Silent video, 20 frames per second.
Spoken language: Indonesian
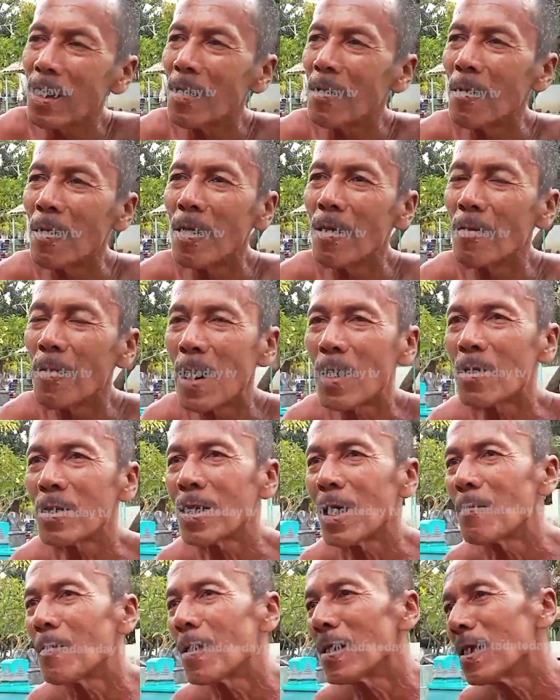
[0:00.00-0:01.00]
bayi
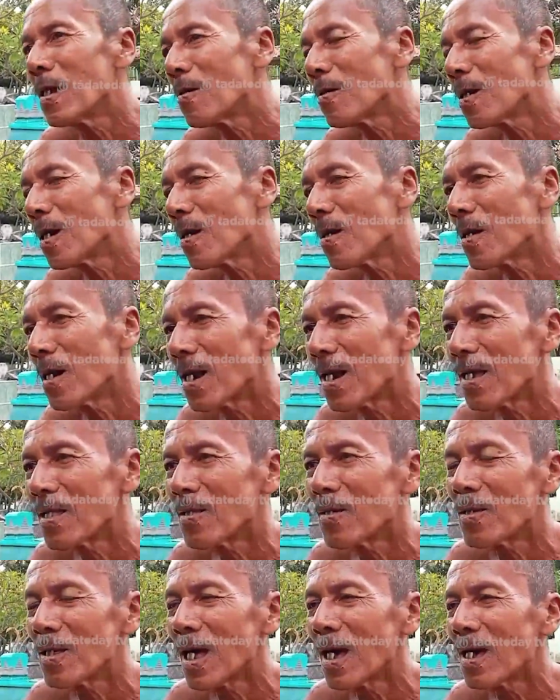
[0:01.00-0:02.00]
barusan banyak orang-orang
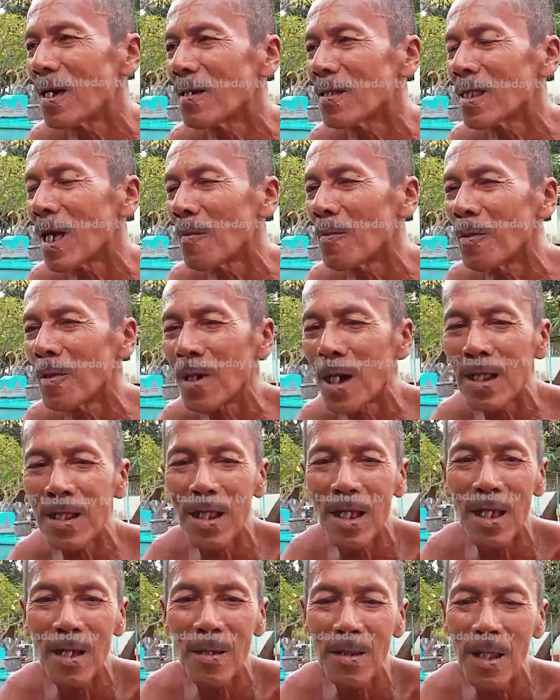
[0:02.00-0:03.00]
itu tak buka
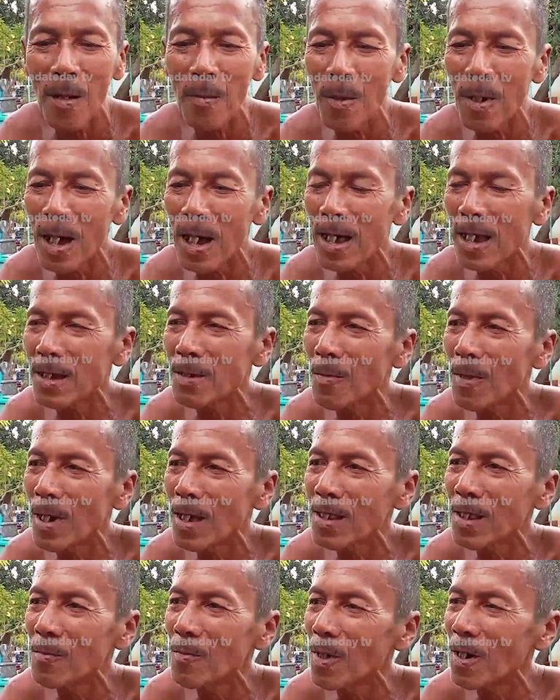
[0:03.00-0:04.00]
tak buka yang
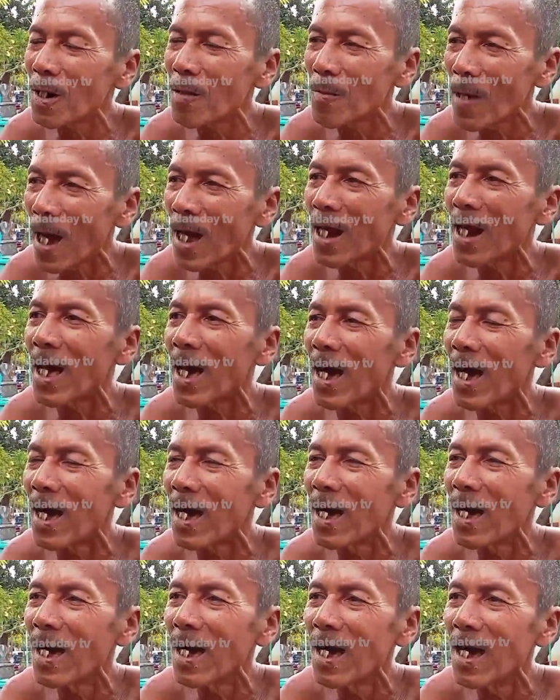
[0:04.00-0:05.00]
sebelah timur ke barat.
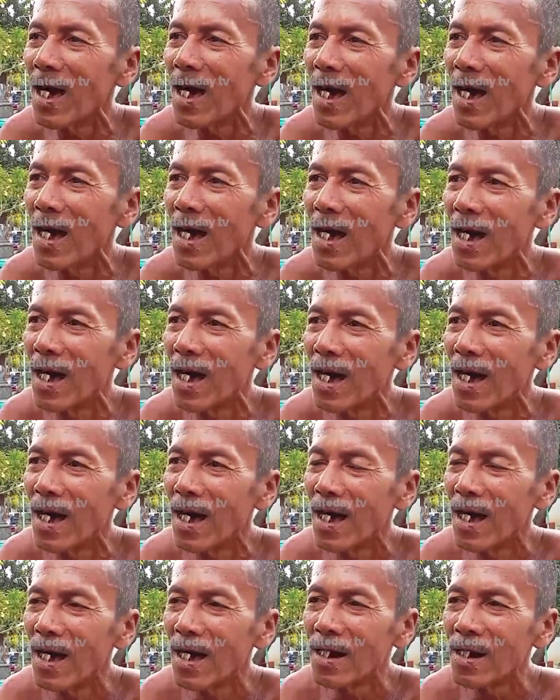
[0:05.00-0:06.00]

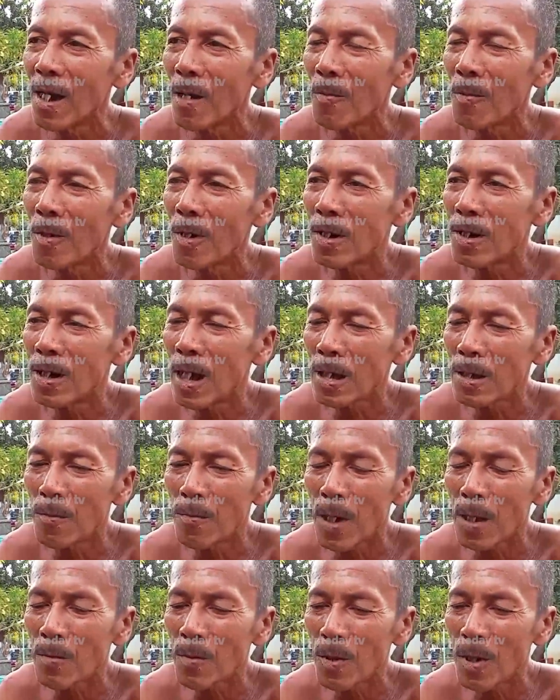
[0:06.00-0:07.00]
Hmm nggak
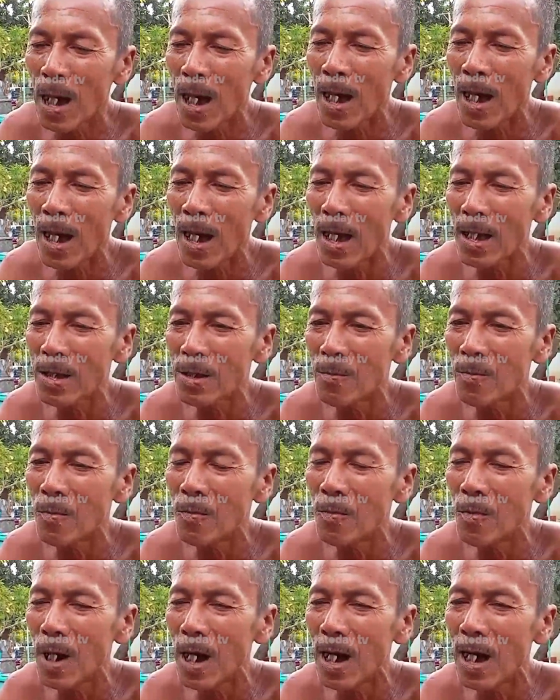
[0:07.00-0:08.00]
sempat buka
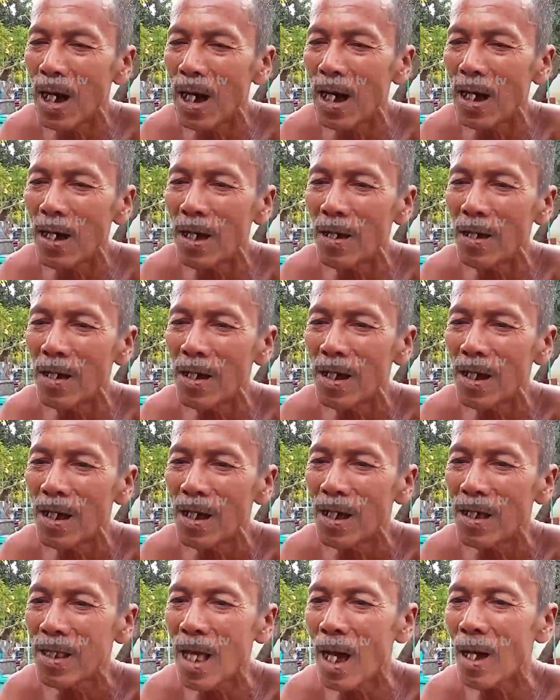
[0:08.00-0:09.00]
semua
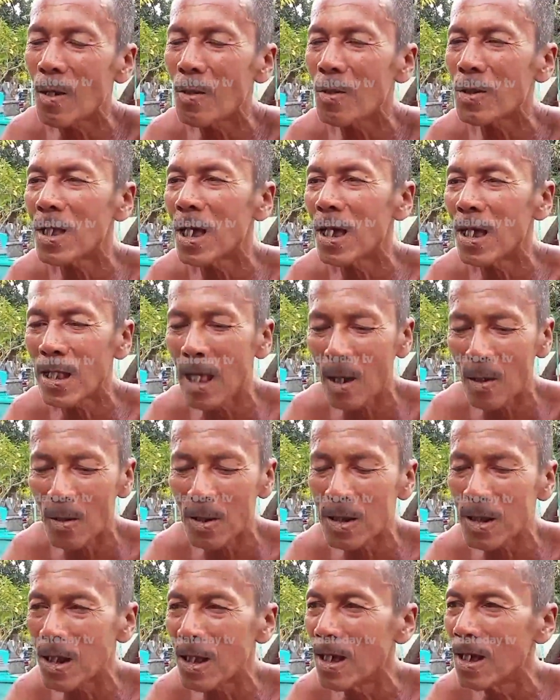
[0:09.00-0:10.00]
takut saya
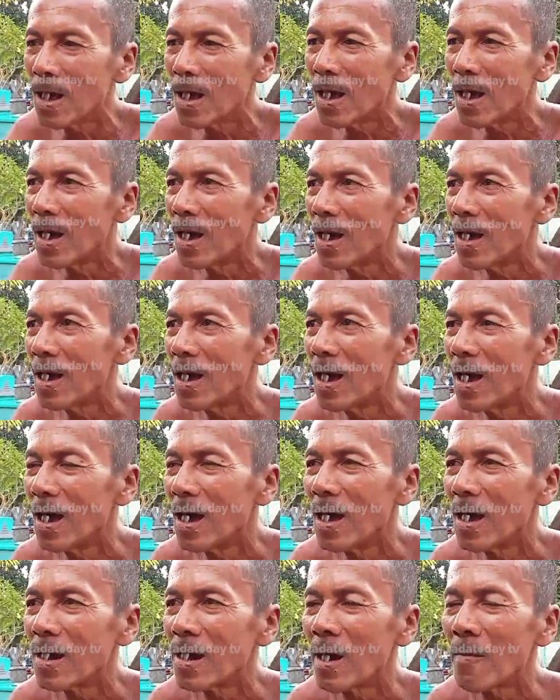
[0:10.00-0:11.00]
takut
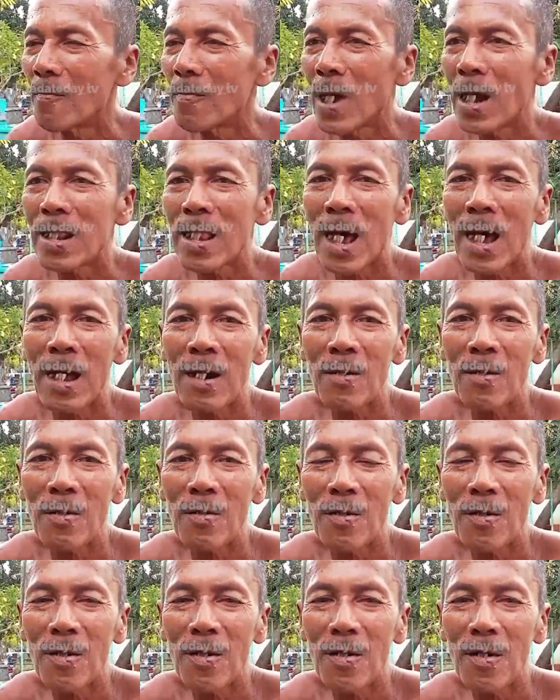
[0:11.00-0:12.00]
nempel
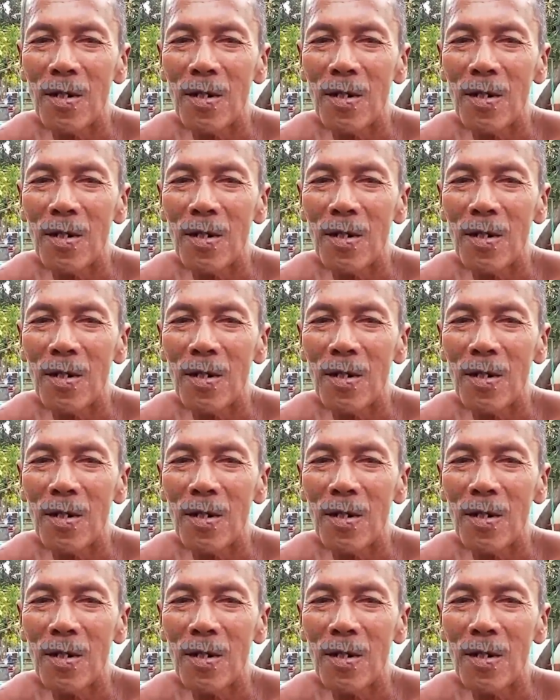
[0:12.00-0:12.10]
tanganku